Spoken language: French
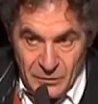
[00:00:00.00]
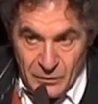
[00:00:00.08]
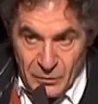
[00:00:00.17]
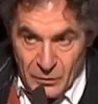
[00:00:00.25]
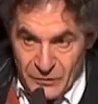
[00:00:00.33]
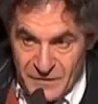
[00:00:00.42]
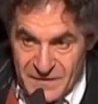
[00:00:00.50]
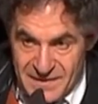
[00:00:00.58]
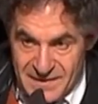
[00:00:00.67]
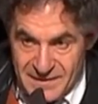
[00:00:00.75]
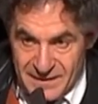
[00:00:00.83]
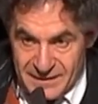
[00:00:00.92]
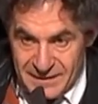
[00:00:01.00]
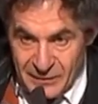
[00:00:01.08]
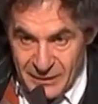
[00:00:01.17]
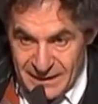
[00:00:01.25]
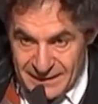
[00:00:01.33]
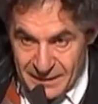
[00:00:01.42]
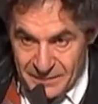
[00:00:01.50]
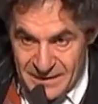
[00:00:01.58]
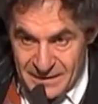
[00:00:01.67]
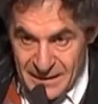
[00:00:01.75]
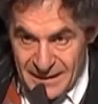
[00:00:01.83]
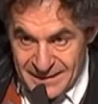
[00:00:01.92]
que le physicien qui est dans la
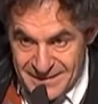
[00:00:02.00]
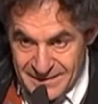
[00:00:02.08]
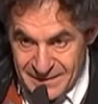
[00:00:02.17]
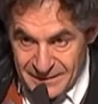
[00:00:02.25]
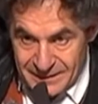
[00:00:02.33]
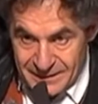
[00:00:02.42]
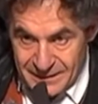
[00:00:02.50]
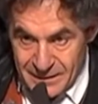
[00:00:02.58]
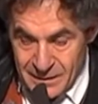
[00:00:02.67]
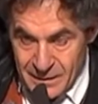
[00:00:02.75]
cabine accélérée